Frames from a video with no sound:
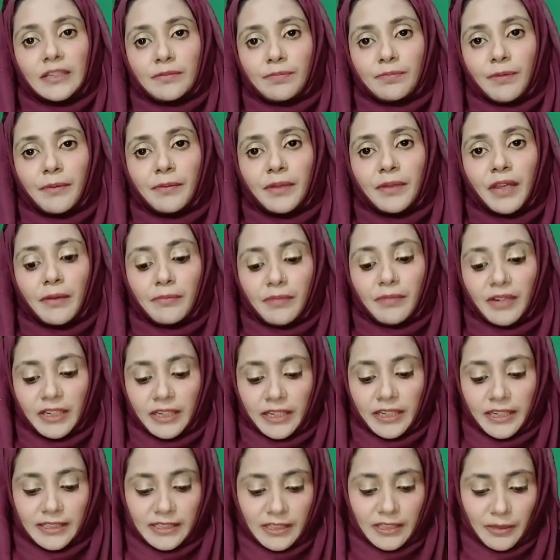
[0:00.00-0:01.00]
इस पर भी हम
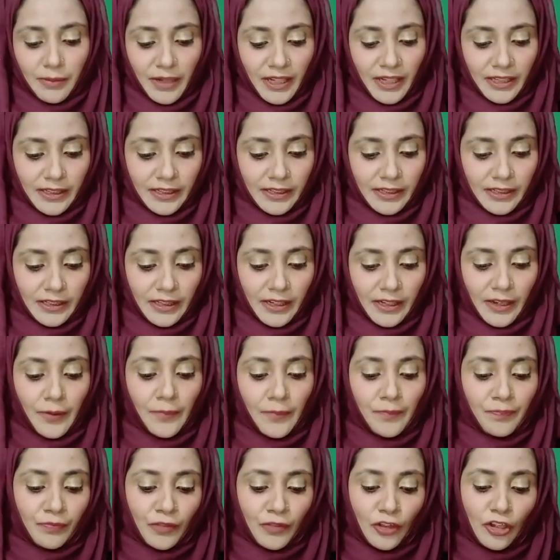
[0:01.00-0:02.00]
डिटेल से बात करते
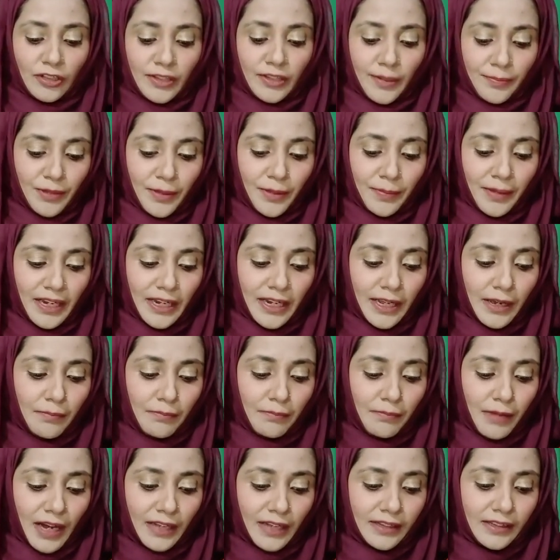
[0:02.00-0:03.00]
हैं तो सबसे पहले
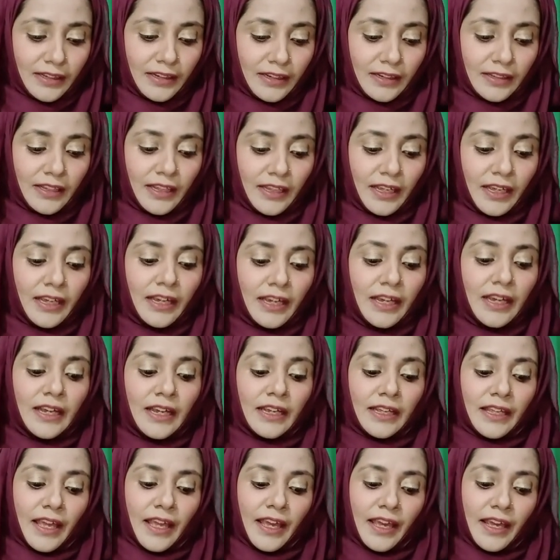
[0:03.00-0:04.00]
हम बात करते हैं
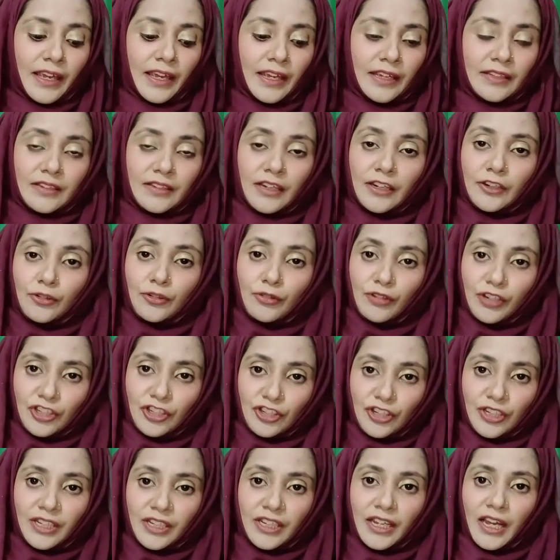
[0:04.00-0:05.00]
कि इसका
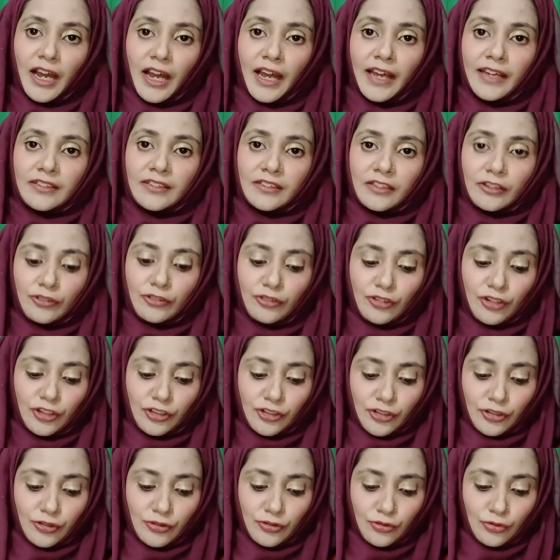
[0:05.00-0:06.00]
ड्यूरेशन क्या है इसका
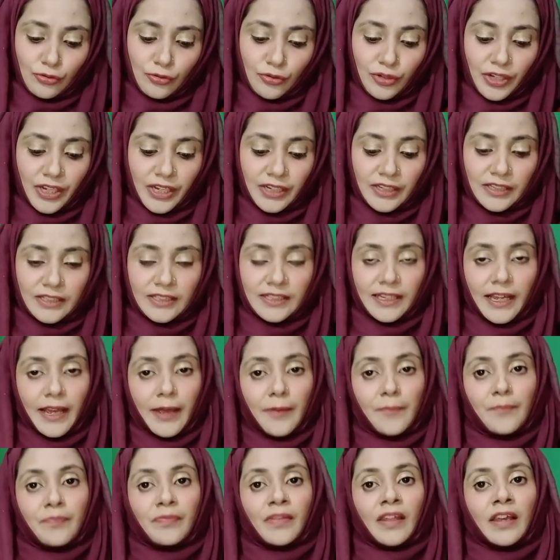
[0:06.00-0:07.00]
ड्यूरेशन टू ईयर्स
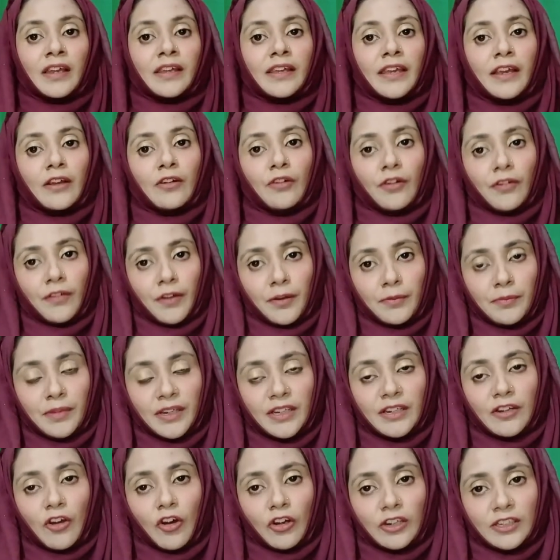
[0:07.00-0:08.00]
है ये
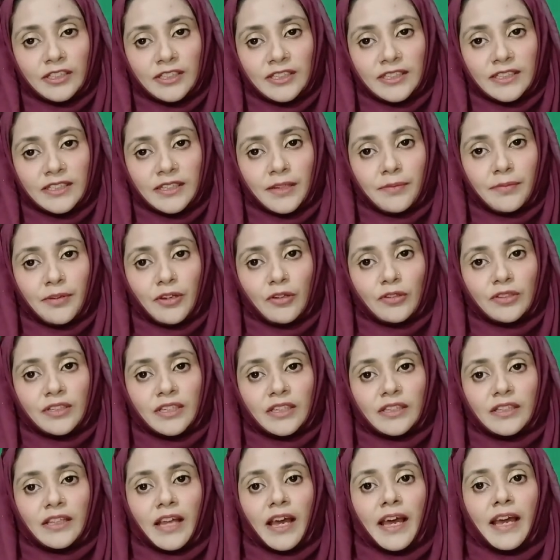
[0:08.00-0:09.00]
गवर्नमेंट कॉलेज से भी हो
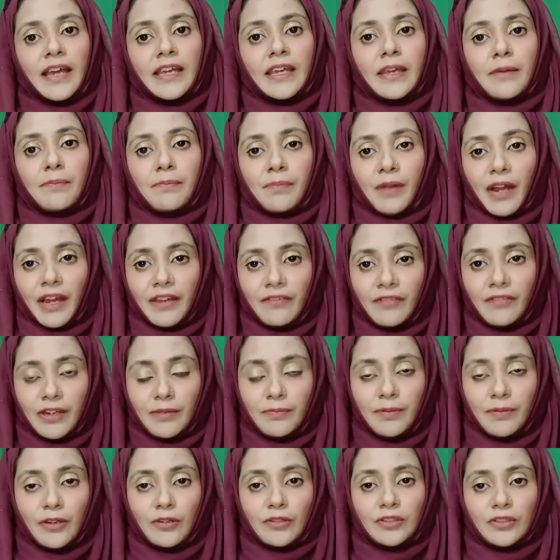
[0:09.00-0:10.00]
सकता है ये
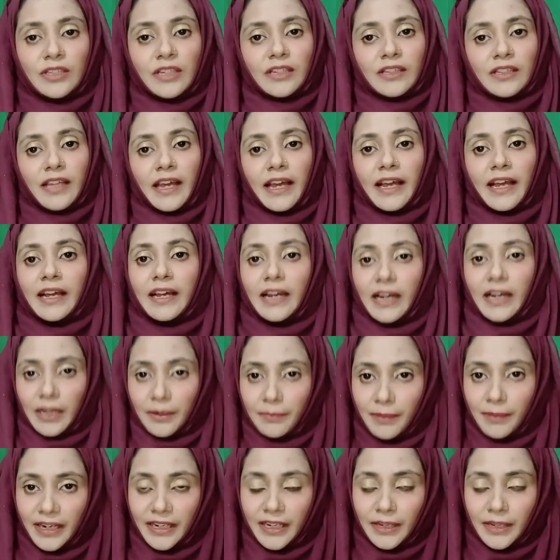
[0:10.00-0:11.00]
प्राइवेट भी हो सकता है
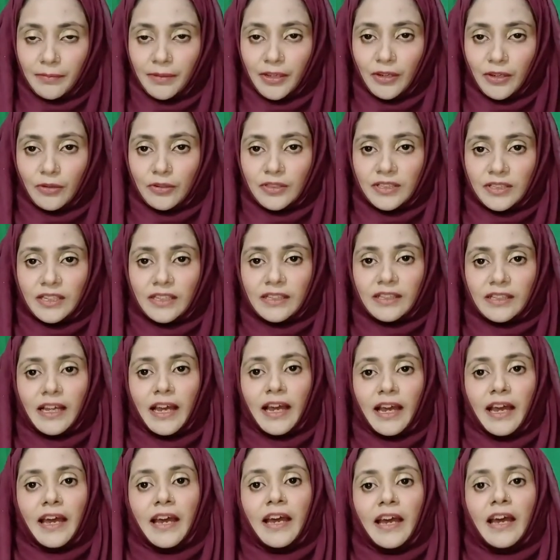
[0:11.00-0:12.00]
घर बैठे बैठे भी हो
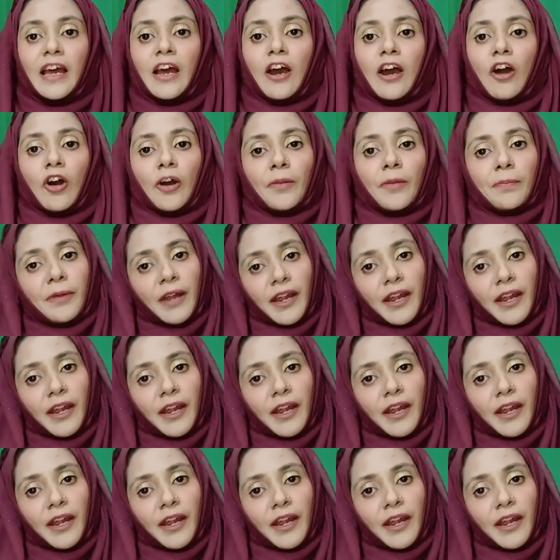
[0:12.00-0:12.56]
सकता है और